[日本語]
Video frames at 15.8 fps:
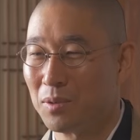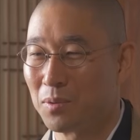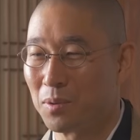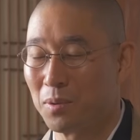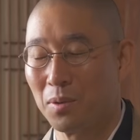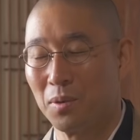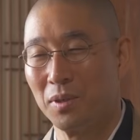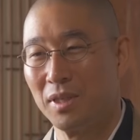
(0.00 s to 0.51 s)

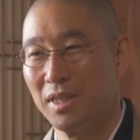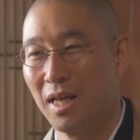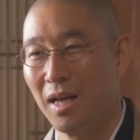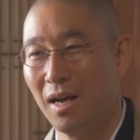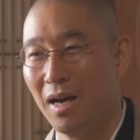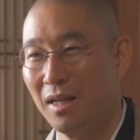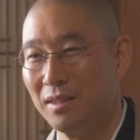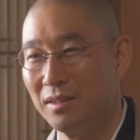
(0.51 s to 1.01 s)
心に
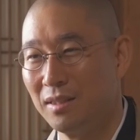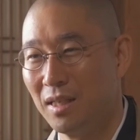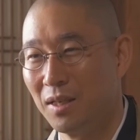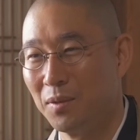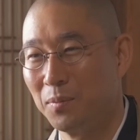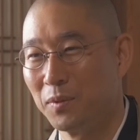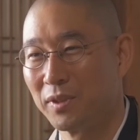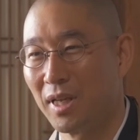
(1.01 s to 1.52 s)
ね安
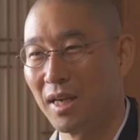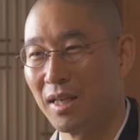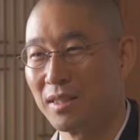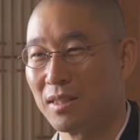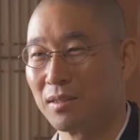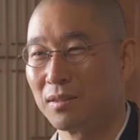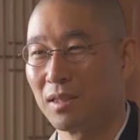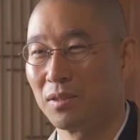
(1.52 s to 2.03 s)
寧をもたら
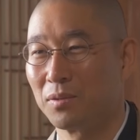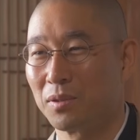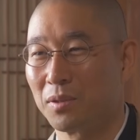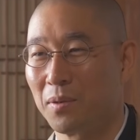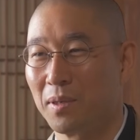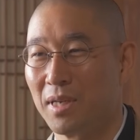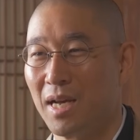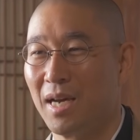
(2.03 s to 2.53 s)
してくれる
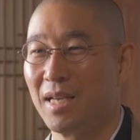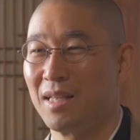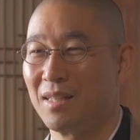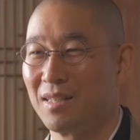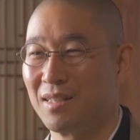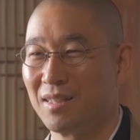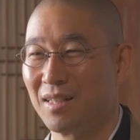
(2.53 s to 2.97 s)
時はない